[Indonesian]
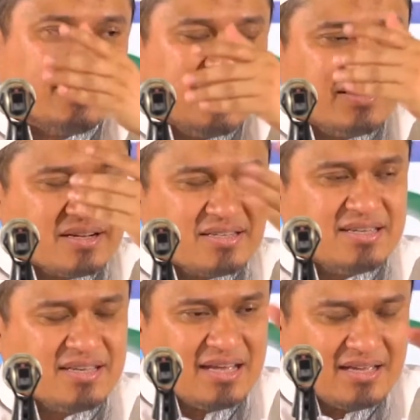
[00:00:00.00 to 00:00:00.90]
Dan yang
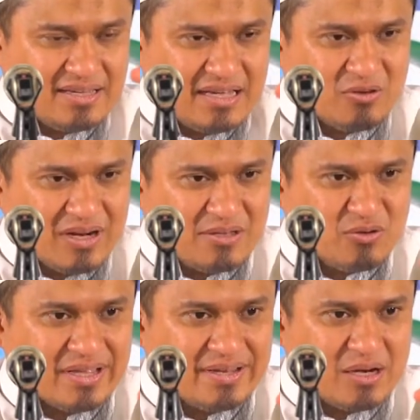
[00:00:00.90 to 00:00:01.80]
tersisa yaitu
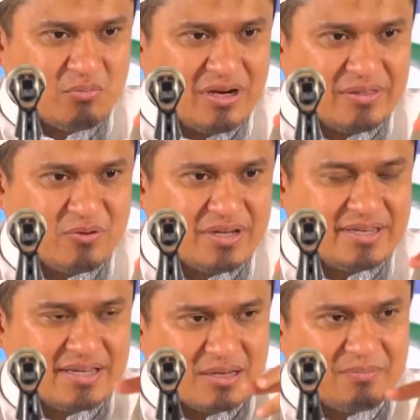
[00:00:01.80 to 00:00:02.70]
kelanjutan dari bulan Dhul
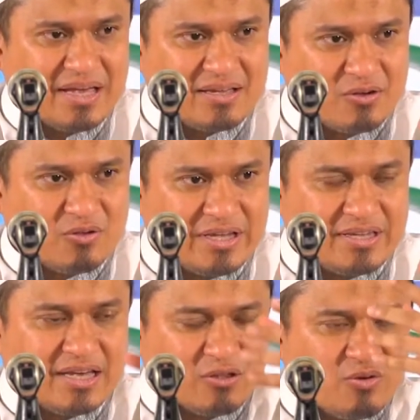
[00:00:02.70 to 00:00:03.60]
Hijjah sampai akhir Dhul
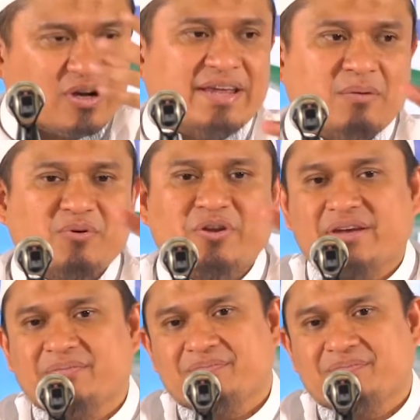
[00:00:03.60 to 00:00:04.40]
Hijjah itu juga diampuni.